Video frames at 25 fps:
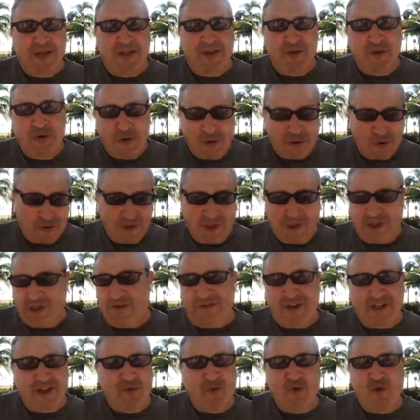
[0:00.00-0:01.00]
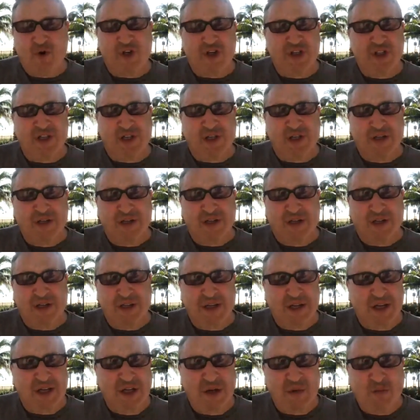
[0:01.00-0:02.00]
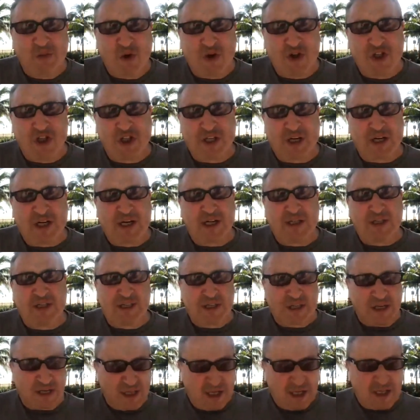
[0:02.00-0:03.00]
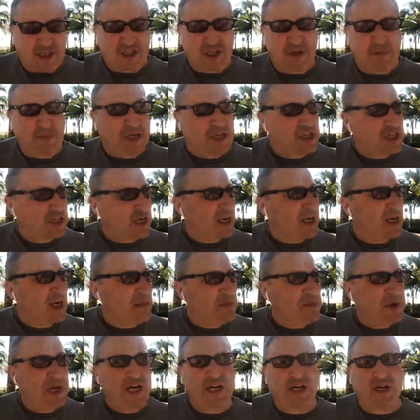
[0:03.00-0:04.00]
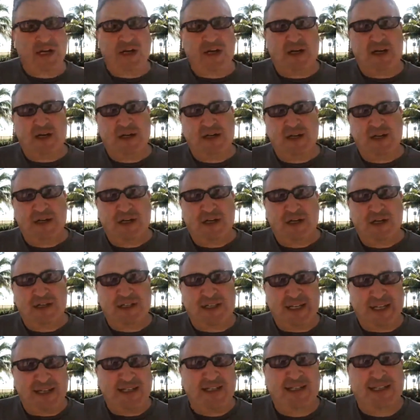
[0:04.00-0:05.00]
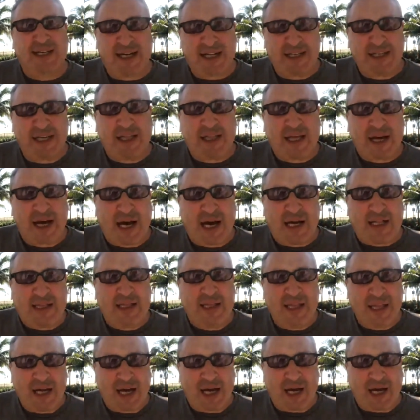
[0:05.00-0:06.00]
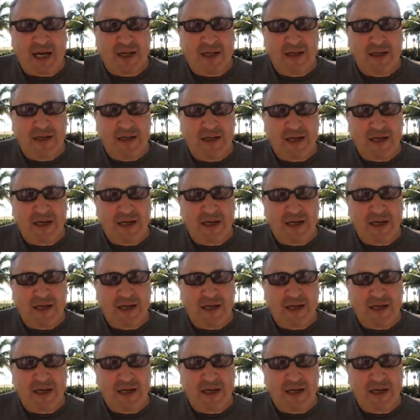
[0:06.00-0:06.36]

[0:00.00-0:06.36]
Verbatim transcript: Ну, невозможно. А, не, не может какая-то страна, даже опять же, как Америка, создать это одна.